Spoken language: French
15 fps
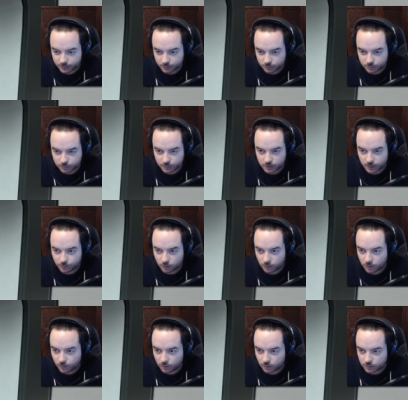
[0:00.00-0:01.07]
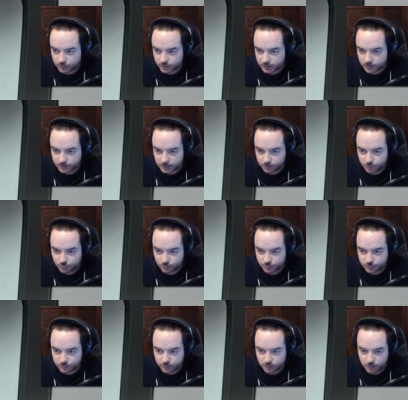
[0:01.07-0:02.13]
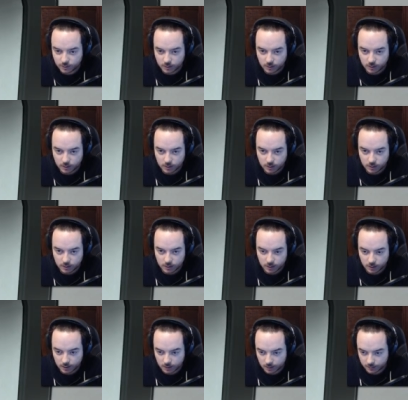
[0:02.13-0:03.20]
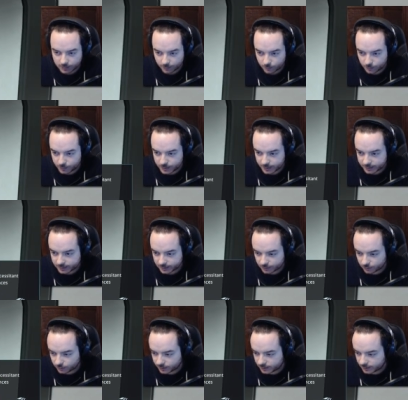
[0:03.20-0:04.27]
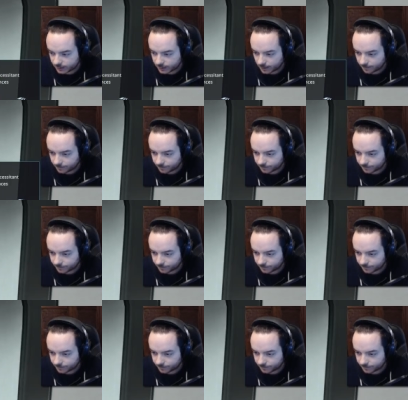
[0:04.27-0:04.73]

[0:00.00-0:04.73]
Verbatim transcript: de construire pour le moment, ce serait peut-être plus, euh, en termes de pièces, ceci.